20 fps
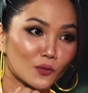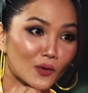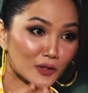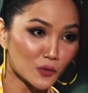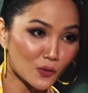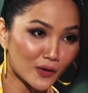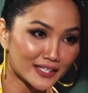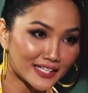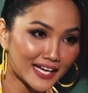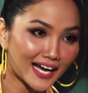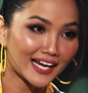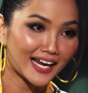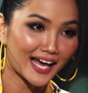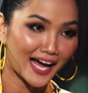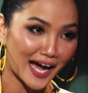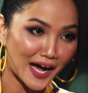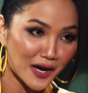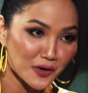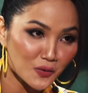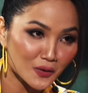quán quân hay là
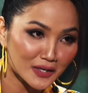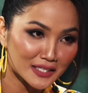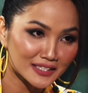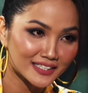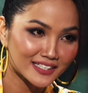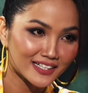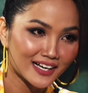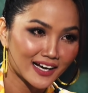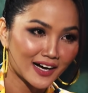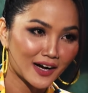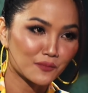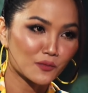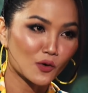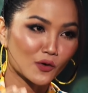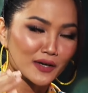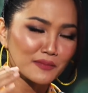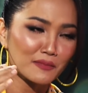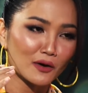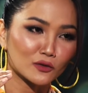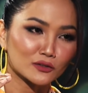á quân
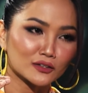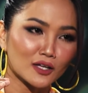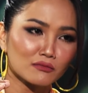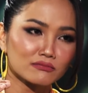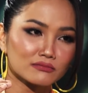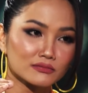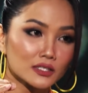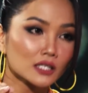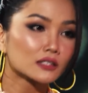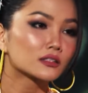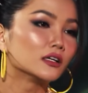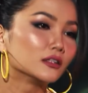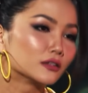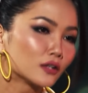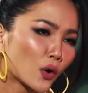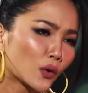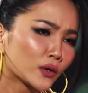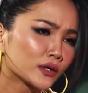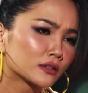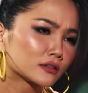một cái màu tóc nhất định
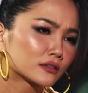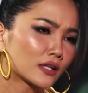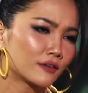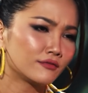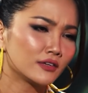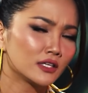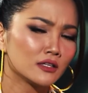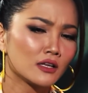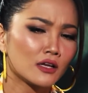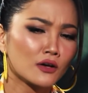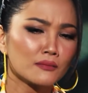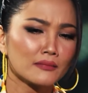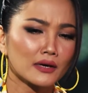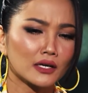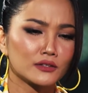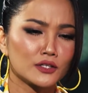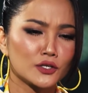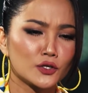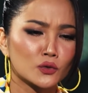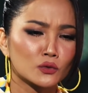thôi tại vì à. nếu mà
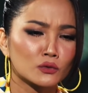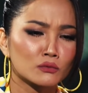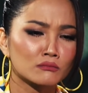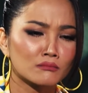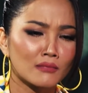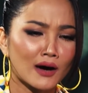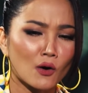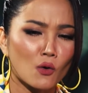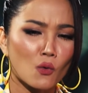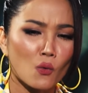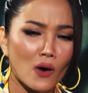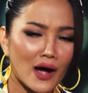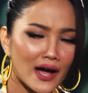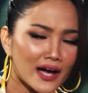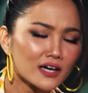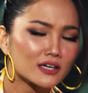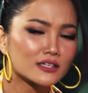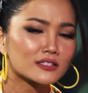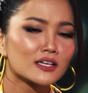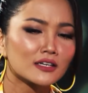nhiều màu
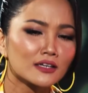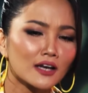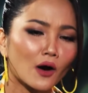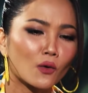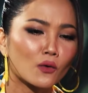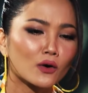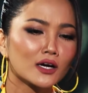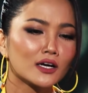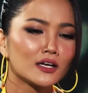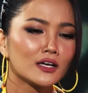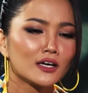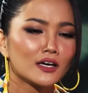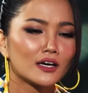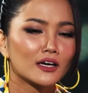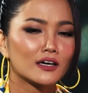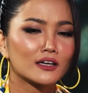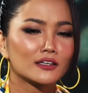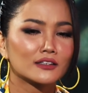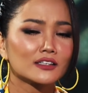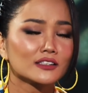quá ở trên đầu á
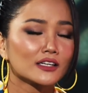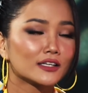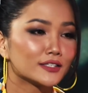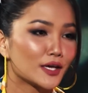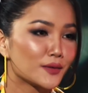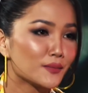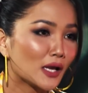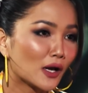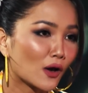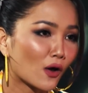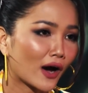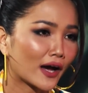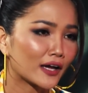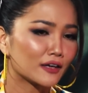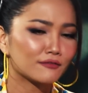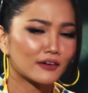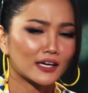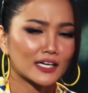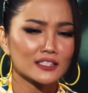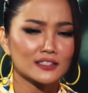ờ, rất là dễ bị
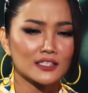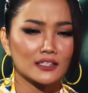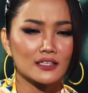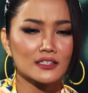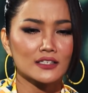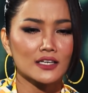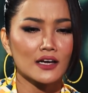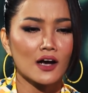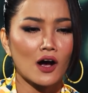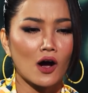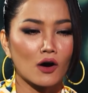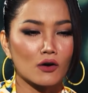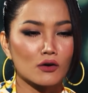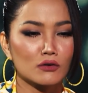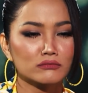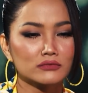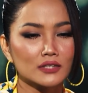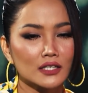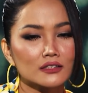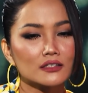loại và các nhà thiết kế họ
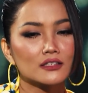không thích